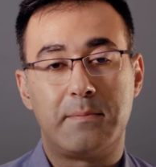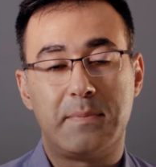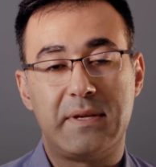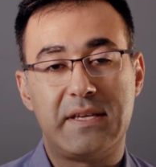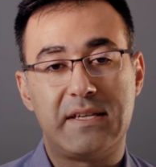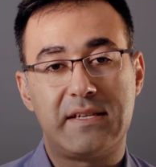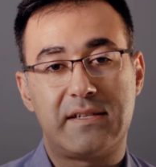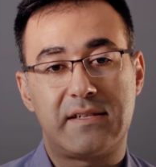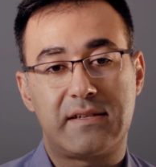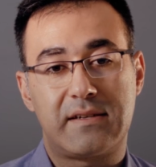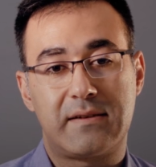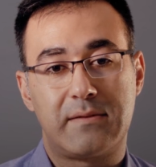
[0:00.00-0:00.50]

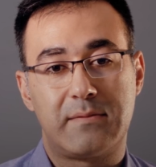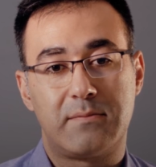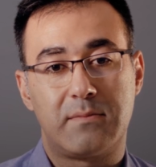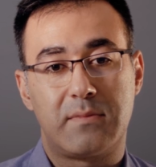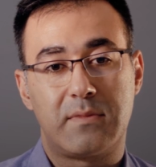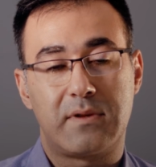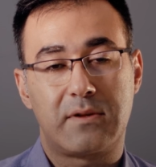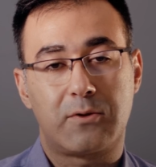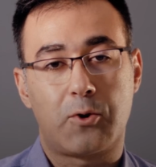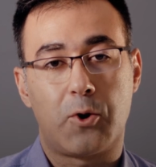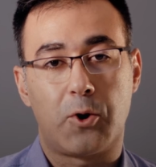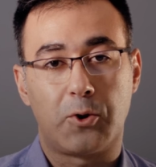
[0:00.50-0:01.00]
bir
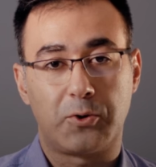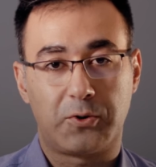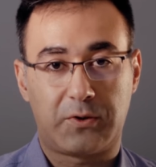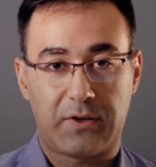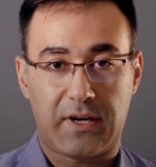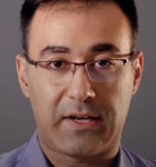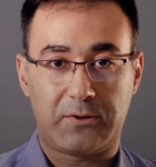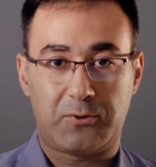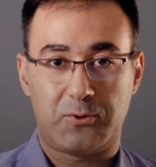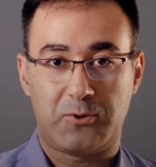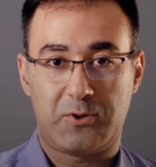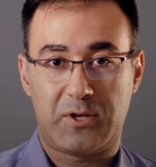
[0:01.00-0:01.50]

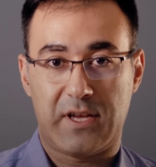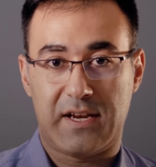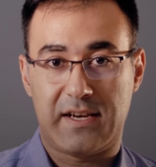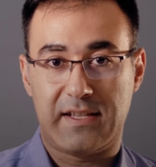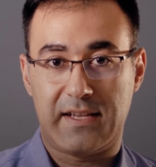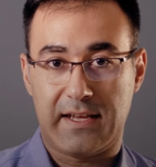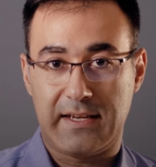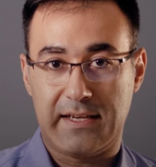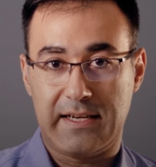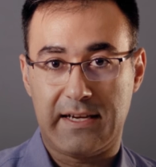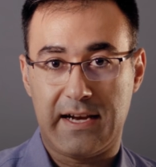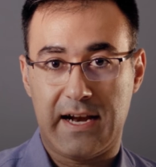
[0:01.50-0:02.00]
kontrat
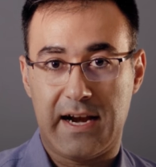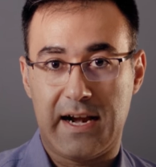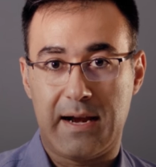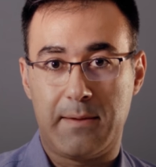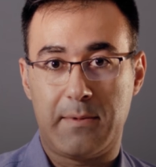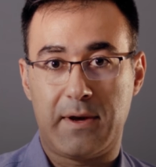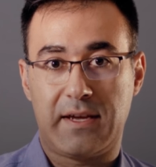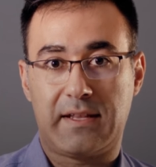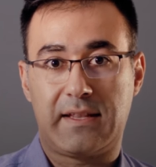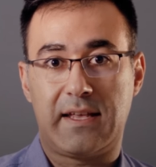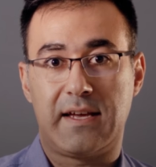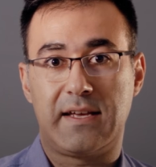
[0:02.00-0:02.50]
üzerinden
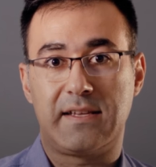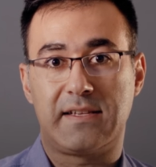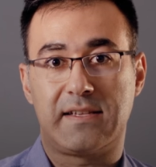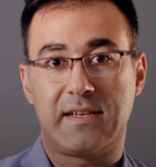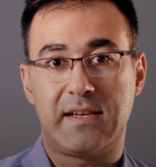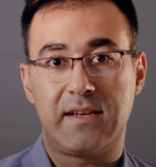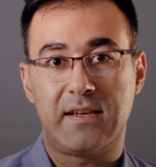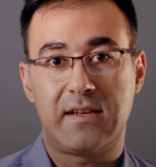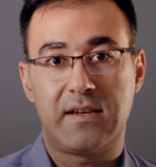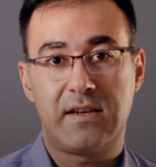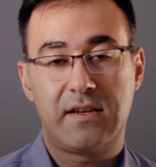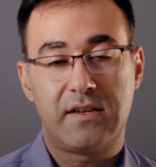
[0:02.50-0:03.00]

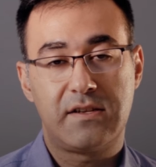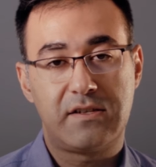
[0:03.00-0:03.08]
ilerlemektense